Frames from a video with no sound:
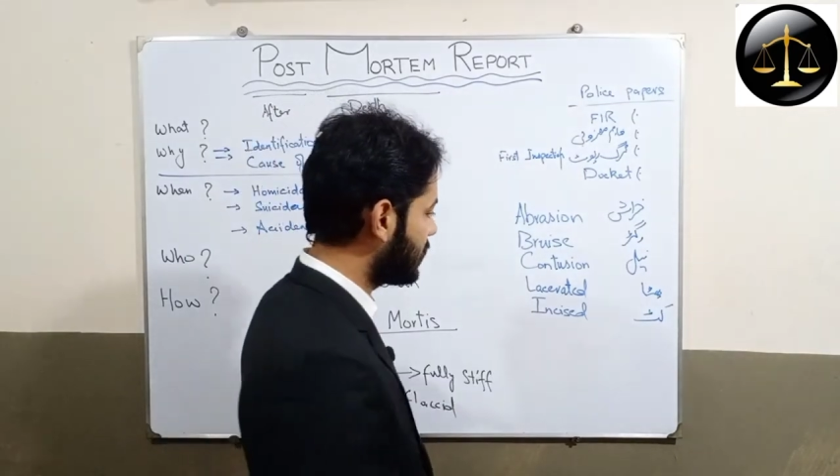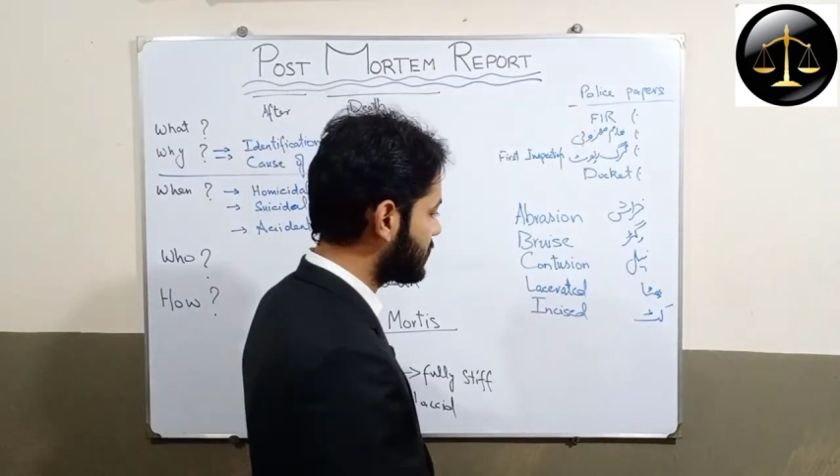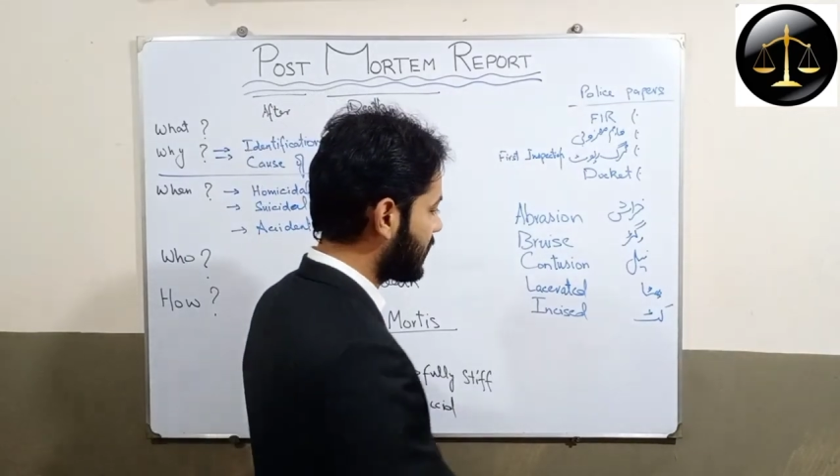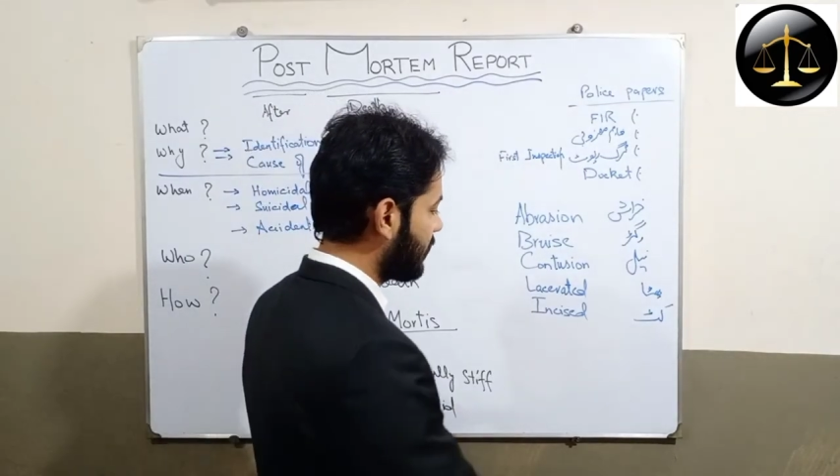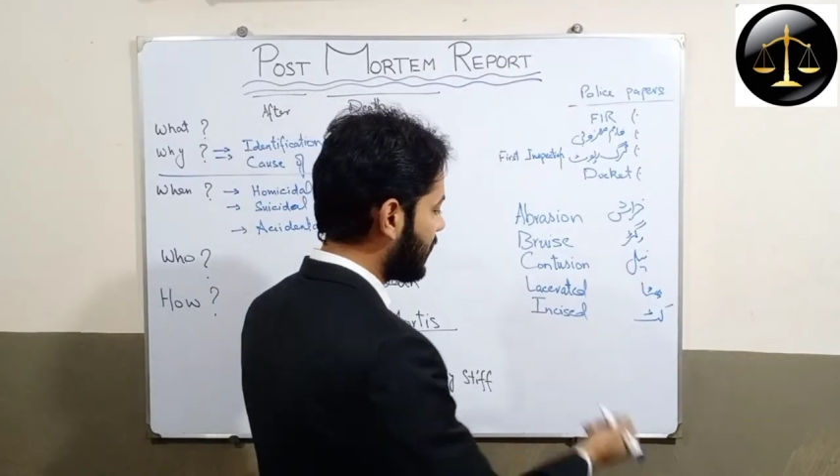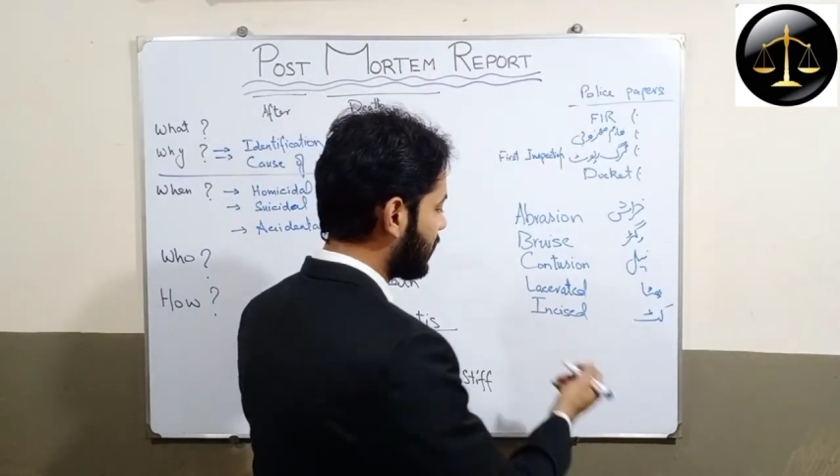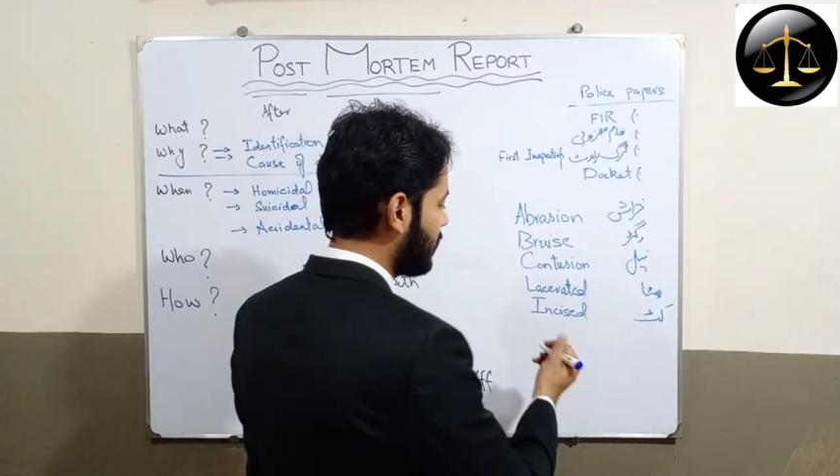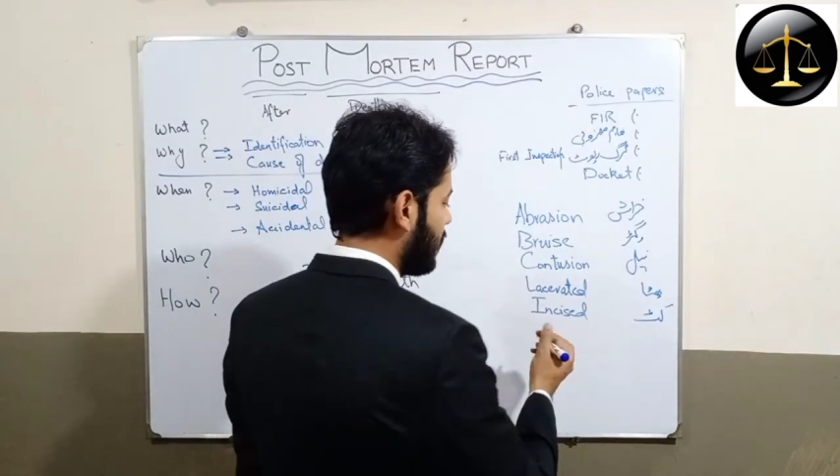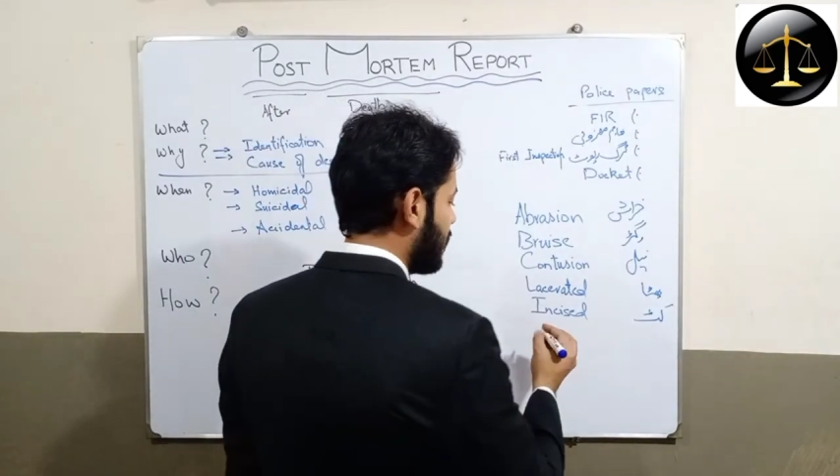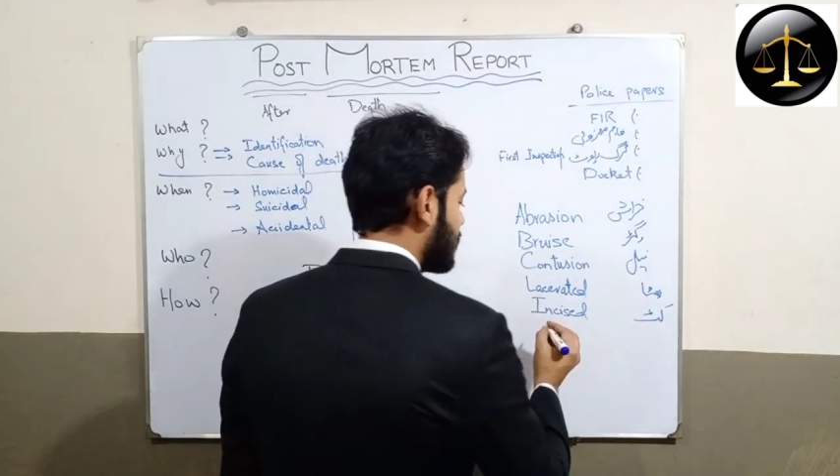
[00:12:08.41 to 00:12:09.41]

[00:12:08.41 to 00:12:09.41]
इसके बाद